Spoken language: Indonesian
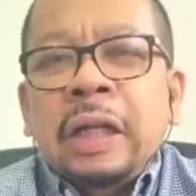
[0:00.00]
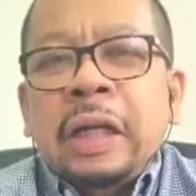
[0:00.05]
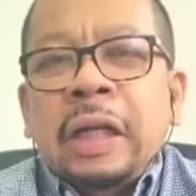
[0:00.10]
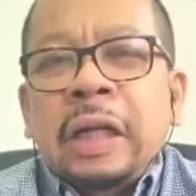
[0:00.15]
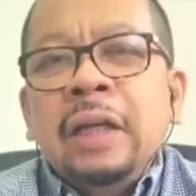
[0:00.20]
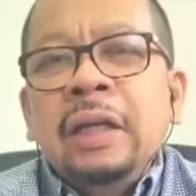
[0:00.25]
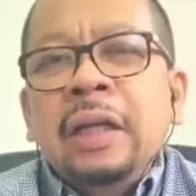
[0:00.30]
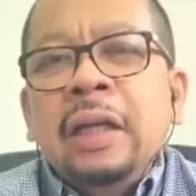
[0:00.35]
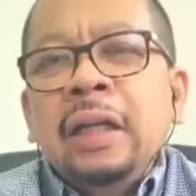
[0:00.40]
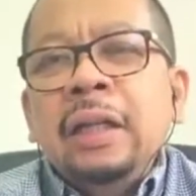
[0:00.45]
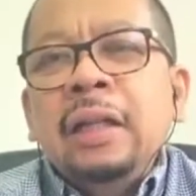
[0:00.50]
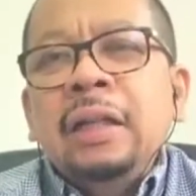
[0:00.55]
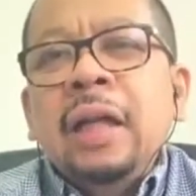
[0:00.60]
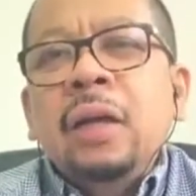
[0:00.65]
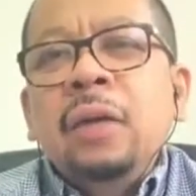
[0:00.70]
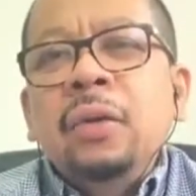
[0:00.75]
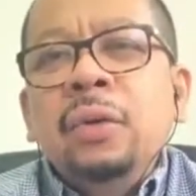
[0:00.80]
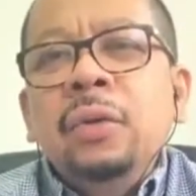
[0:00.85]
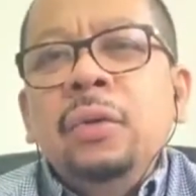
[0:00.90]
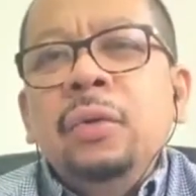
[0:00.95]
dilontarkan
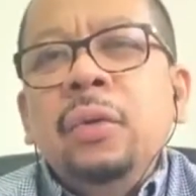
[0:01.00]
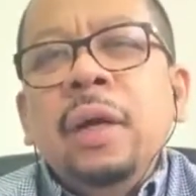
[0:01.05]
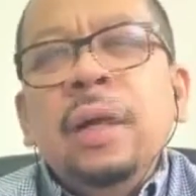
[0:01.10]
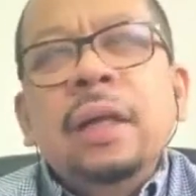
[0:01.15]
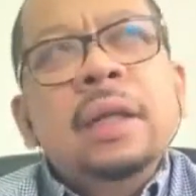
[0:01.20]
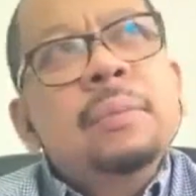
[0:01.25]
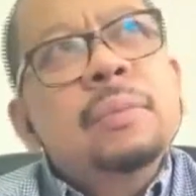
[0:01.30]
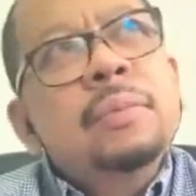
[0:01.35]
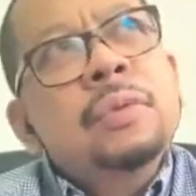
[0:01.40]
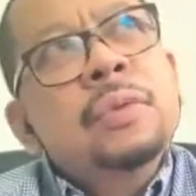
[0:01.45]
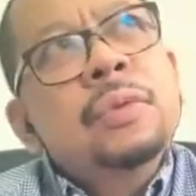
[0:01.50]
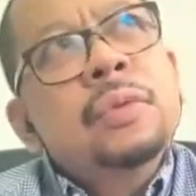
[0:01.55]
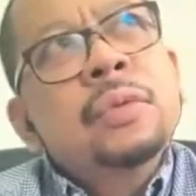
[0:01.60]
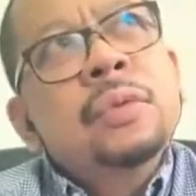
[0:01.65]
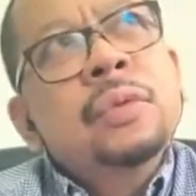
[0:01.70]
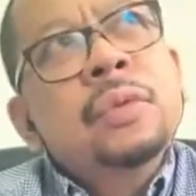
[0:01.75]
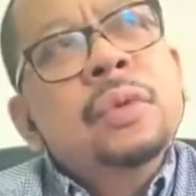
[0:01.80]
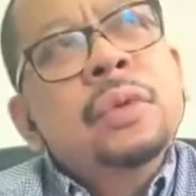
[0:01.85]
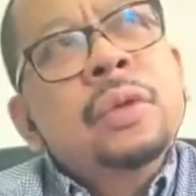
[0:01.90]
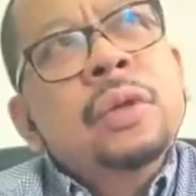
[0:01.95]
dari tahun
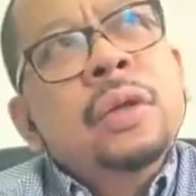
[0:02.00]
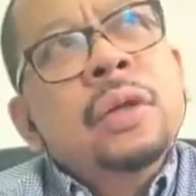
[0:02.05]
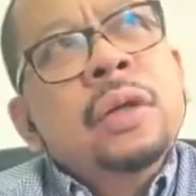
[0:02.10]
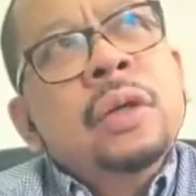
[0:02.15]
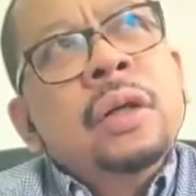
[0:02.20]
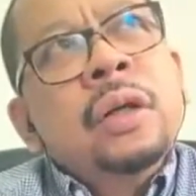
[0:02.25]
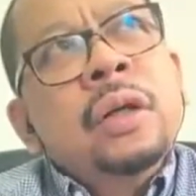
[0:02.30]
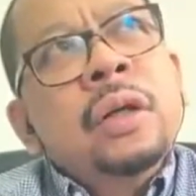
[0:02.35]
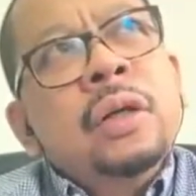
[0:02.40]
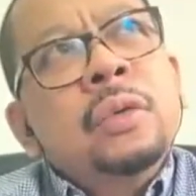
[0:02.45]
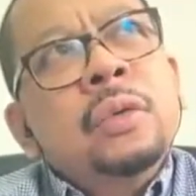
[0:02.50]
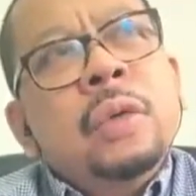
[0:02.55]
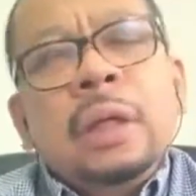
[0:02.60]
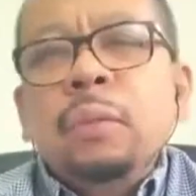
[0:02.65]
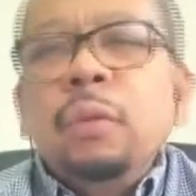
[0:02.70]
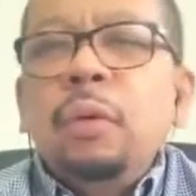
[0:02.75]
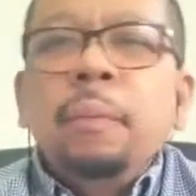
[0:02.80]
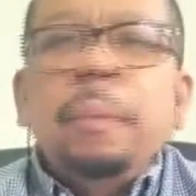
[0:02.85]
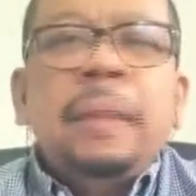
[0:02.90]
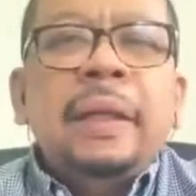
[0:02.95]
2000
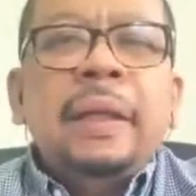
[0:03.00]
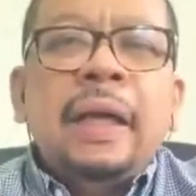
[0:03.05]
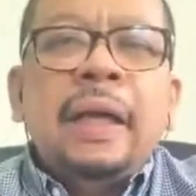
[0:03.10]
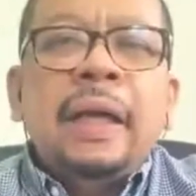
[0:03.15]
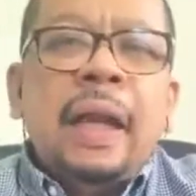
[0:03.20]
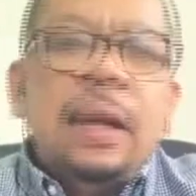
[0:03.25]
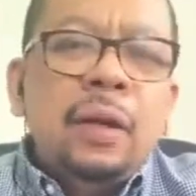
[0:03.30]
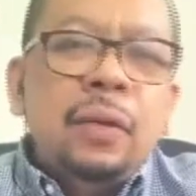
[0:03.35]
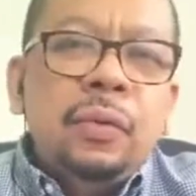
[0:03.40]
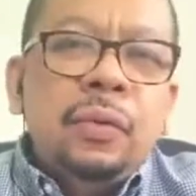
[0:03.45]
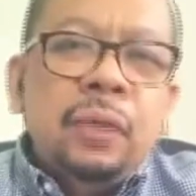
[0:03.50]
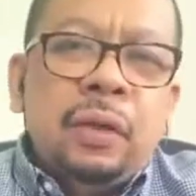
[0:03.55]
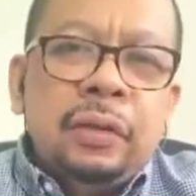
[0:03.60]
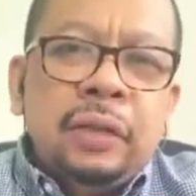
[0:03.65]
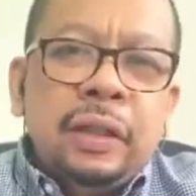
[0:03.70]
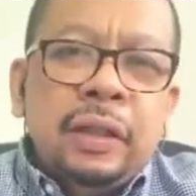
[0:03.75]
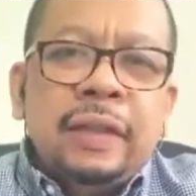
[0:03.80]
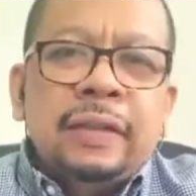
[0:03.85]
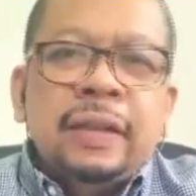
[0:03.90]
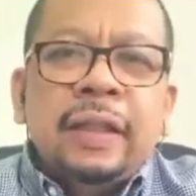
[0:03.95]
2004 yang lalu
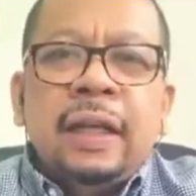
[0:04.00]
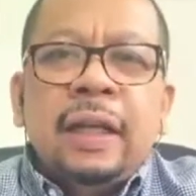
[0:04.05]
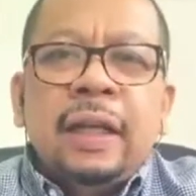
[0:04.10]
kalau